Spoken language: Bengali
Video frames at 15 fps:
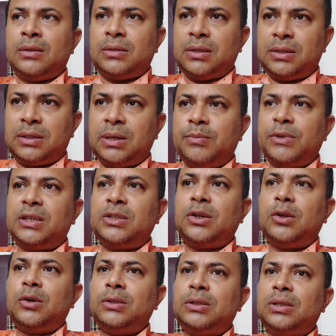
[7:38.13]
সিস্টেমটা ছিল
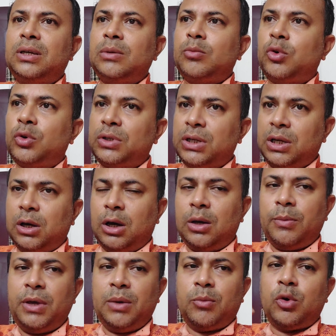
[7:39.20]
হচ্ছে ভোট নেওয়া
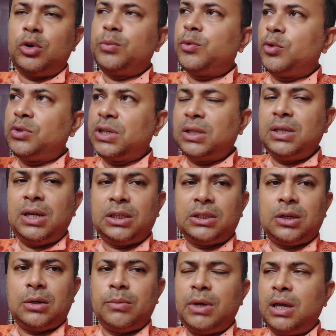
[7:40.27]
হবে ভোট পৌঁছে দিয়ে
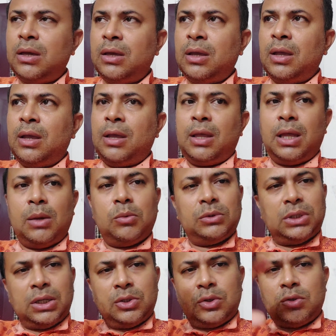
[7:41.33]
আসা হবে এবং
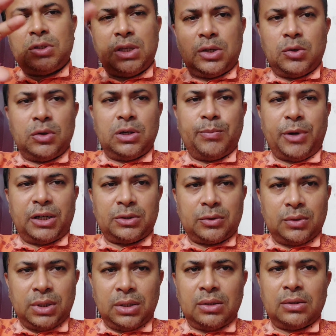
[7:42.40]
তার জন্য সিকিউরিটি
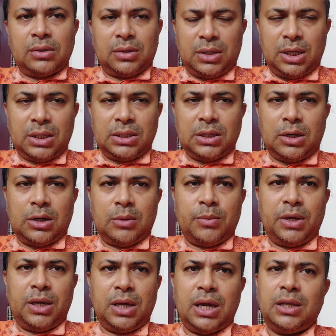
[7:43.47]
পার্সোনাল নিয়ে যাওয়া হবে
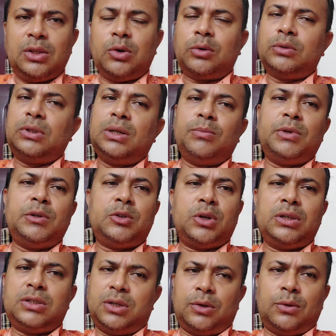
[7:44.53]
এই ধরনের
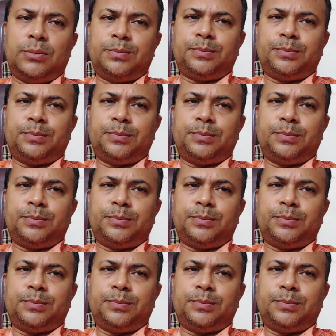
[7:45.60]
বিষয় ছিল